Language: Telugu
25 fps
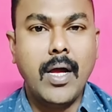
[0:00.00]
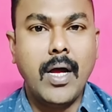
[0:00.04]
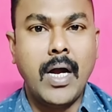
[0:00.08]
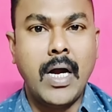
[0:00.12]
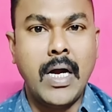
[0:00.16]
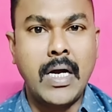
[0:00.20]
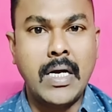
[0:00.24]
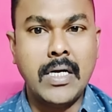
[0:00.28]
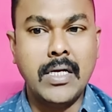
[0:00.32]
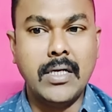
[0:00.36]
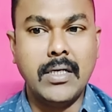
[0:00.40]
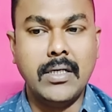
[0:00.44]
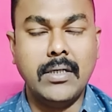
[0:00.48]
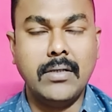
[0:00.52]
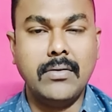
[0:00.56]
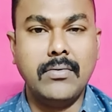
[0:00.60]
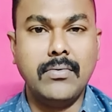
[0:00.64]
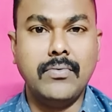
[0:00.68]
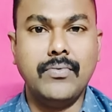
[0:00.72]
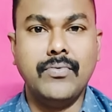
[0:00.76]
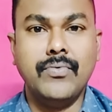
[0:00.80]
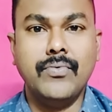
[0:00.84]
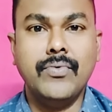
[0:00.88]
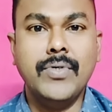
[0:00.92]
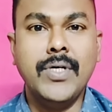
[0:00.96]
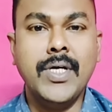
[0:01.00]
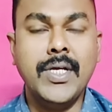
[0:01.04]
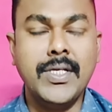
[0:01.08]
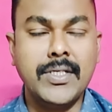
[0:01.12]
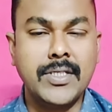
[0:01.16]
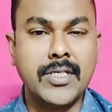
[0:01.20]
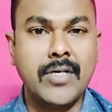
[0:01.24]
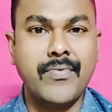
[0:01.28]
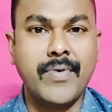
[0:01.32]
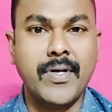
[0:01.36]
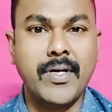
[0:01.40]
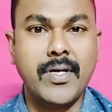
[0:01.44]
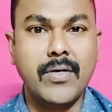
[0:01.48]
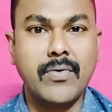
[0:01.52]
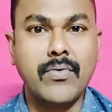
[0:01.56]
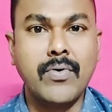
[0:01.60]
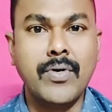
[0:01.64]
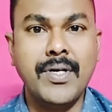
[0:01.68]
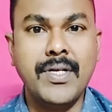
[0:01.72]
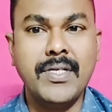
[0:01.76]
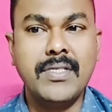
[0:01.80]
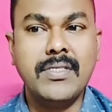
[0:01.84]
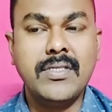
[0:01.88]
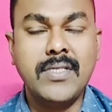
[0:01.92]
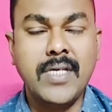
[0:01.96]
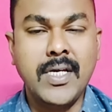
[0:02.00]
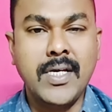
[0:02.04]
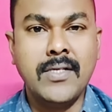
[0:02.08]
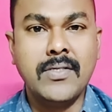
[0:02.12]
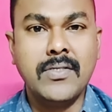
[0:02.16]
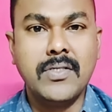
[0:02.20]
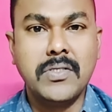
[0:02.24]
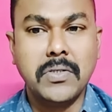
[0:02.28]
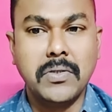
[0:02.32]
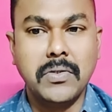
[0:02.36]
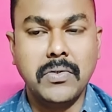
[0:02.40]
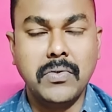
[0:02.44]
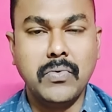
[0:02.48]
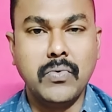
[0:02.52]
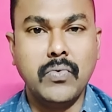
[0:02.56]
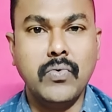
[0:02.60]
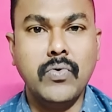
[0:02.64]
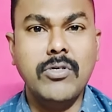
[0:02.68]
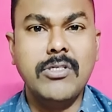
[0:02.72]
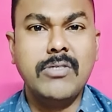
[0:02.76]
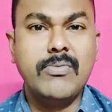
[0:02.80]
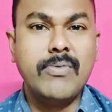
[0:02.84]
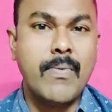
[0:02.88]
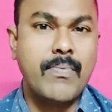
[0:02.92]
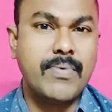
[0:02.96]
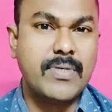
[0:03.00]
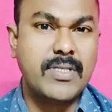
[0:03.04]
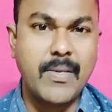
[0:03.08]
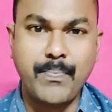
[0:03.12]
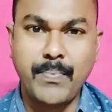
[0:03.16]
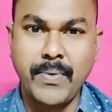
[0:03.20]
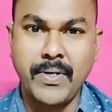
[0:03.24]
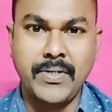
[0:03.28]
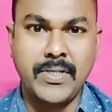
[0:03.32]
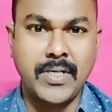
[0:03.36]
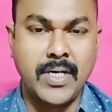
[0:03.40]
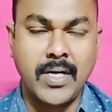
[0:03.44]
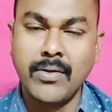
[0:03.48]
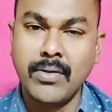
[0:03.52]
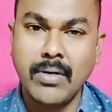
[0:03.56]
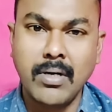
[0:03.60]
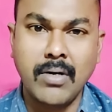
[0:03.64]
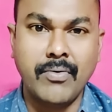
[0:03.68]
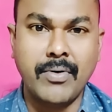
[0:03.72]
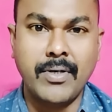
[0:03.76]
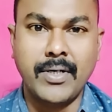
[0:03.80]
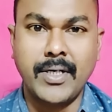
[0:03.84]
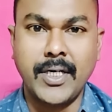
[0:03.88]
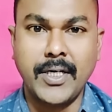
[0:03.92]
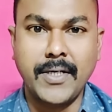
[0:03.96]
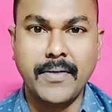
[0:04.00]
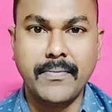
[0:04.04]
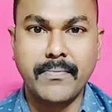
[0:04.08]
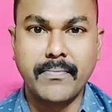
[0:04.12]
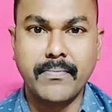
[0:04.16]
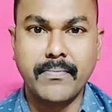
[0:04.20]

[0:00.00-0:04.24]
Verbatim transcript: అండ్ ఊహించినటువంటి కొన్ని సీన్స్ గూస్ బంప్స్ తెప్పించాలి అందులో ఉంటాయి